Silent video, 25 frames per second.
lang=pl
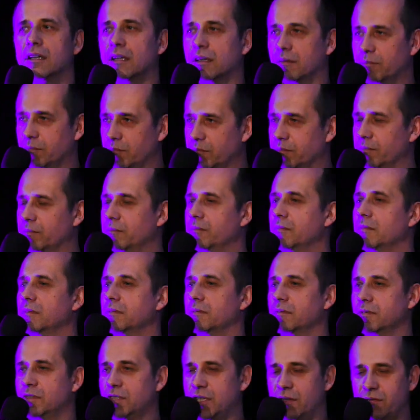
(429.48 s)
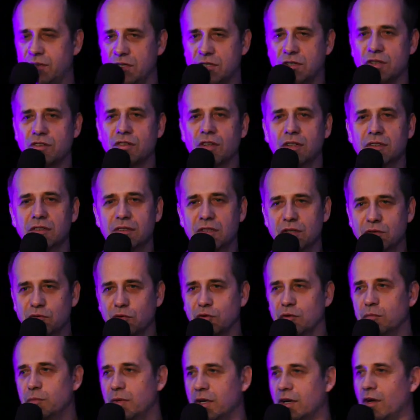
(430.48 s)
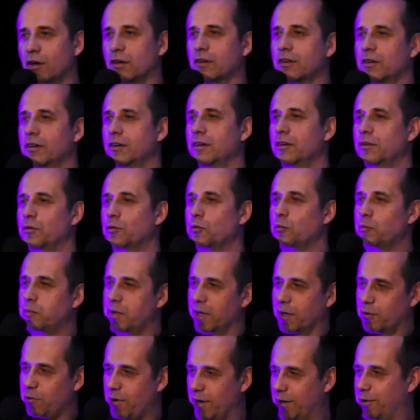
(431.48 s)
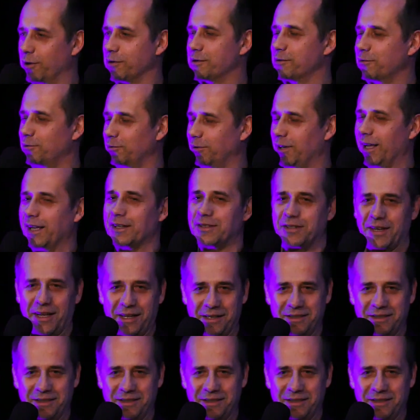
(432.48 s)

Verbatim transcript: Mhm, 97 rok ubiegłego stulecia.